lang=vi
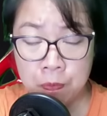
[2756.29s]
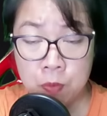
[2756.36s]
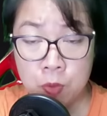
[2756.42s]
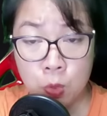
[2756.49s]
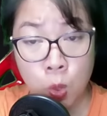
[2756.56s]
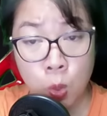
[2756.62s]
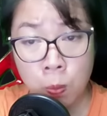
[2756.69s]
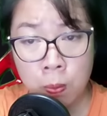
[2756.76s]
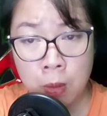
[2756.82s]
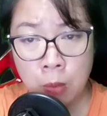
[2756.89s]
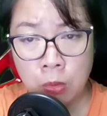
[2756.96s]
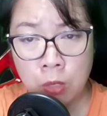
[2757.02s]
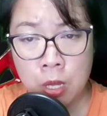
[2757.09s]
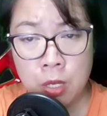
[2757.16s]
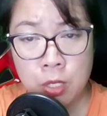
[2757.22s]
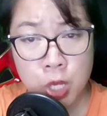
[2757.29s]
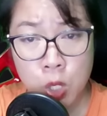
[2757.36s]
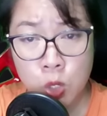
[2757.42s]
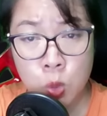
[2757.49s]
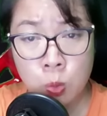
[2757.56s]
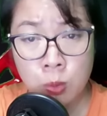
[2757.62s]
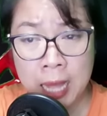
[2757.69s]
Thục mộng, cho
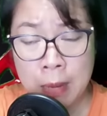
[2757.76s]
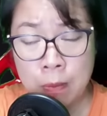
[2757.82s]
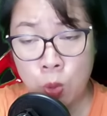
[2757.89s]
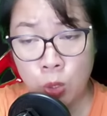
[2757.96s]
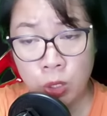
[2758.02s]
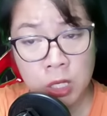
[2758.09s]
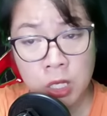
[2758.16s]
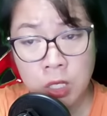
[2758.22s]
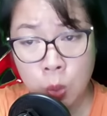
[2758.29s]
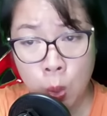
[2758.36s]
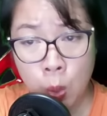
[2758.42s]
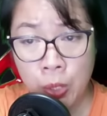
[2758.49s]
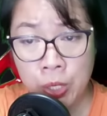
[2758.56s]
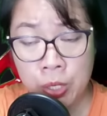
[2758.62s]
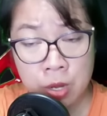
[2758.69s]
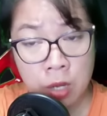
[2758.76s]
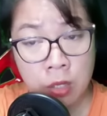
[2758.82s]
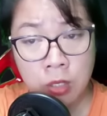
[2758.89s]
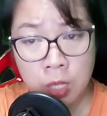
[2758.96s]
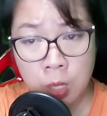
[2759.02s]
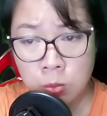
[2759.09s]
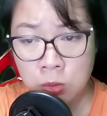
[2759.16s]
chúng ta một cơ hội được
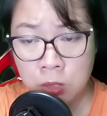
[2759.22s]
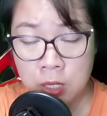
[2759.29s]
không?